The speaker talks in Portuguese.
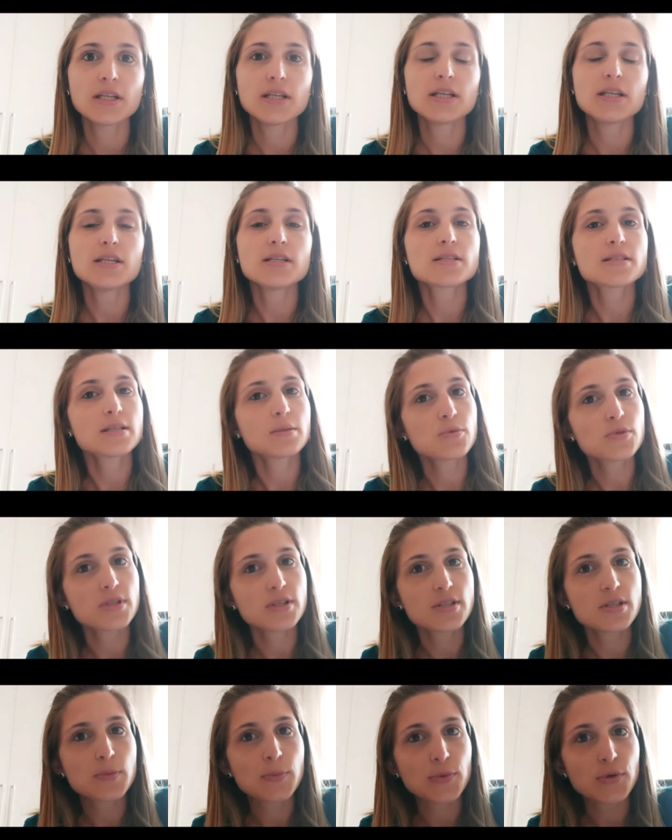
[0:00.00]
e estamos
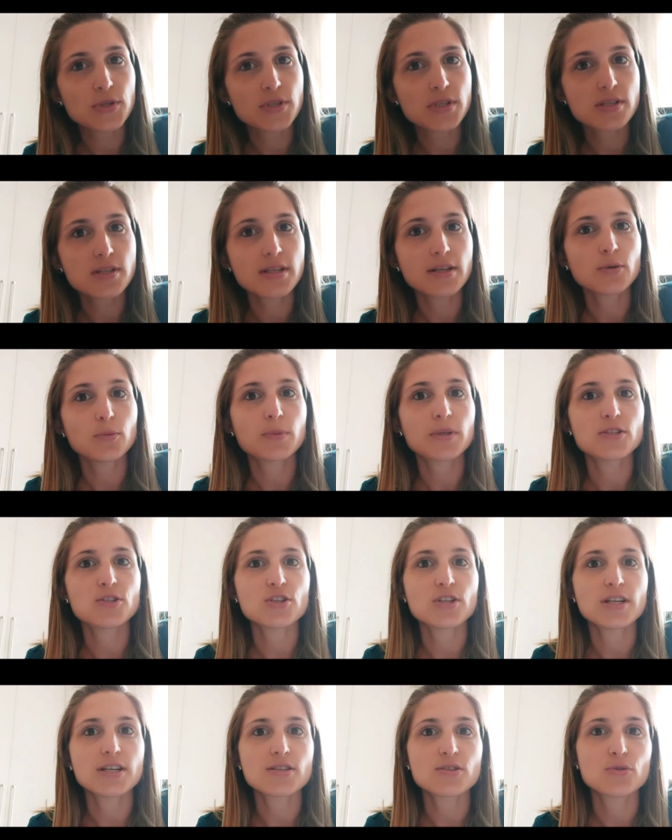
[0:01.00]
à disposição para
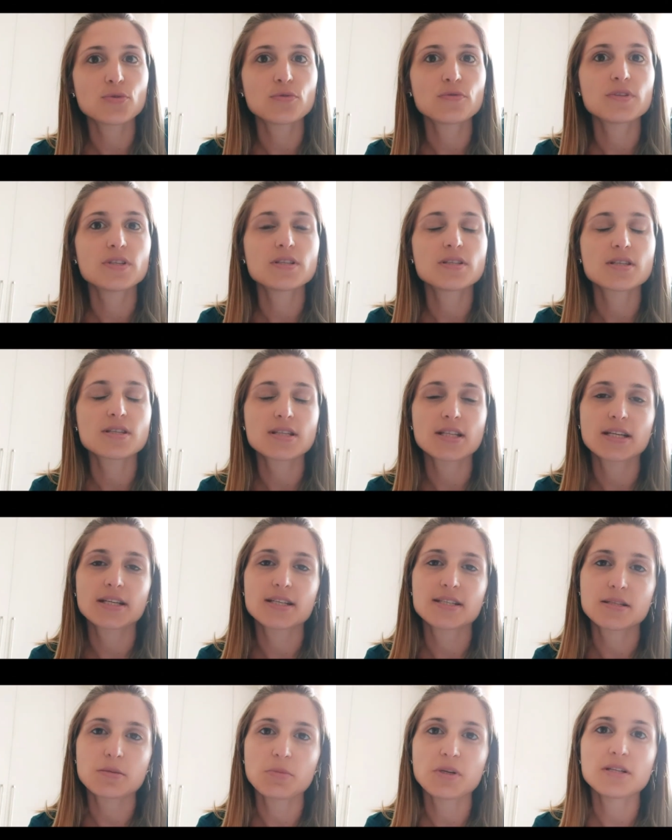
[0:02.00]
tirar as dúvidas e
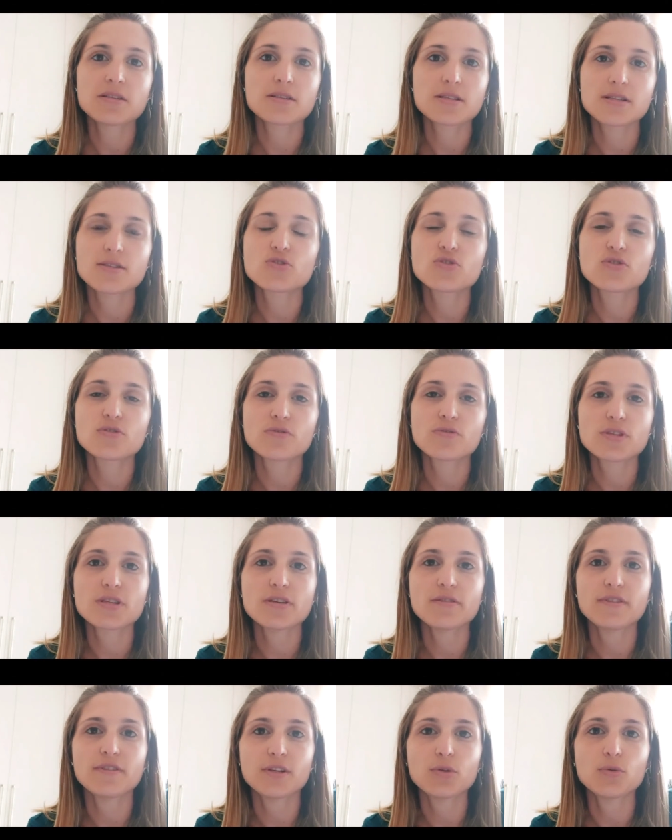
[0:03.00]
esclarecimentos antes de
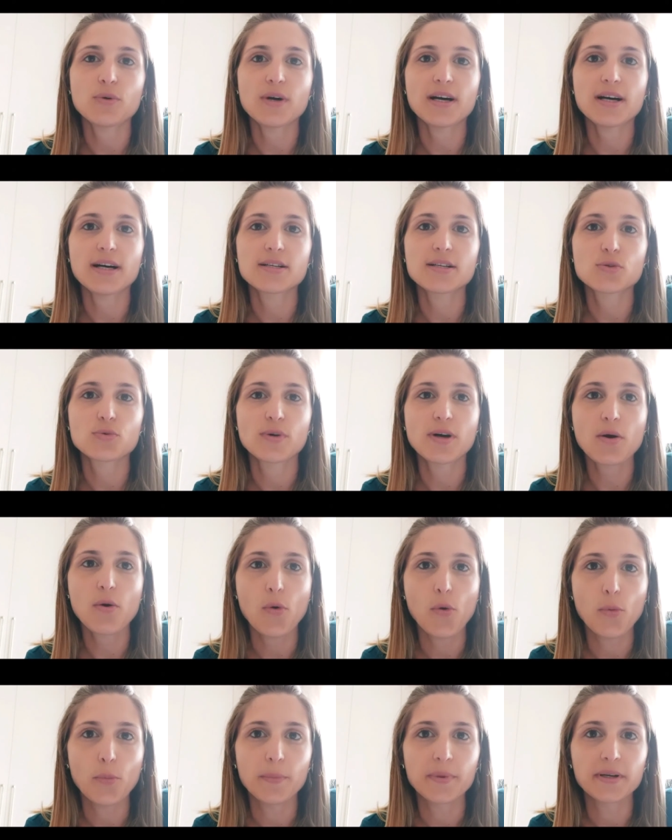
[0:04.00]
você efetuar a sua
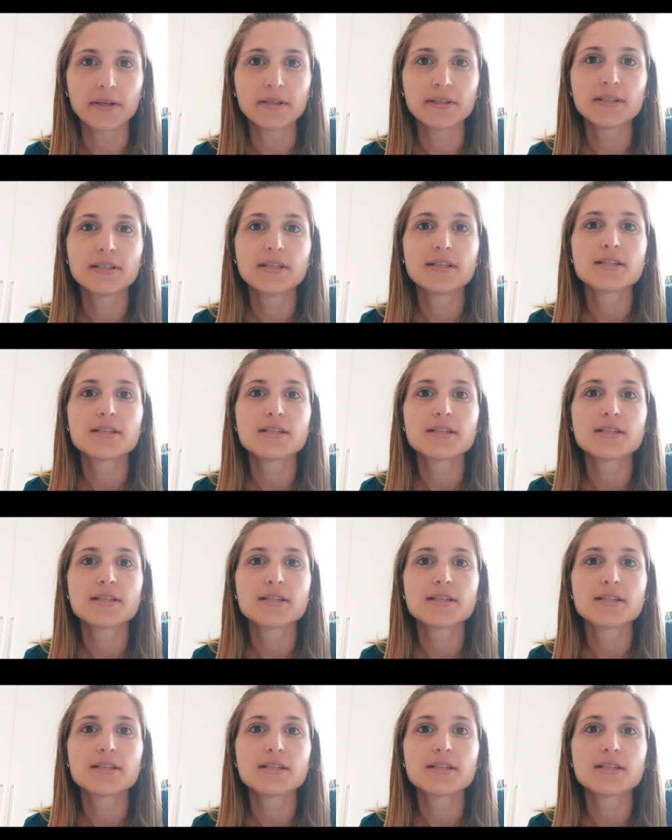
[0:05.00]
compra.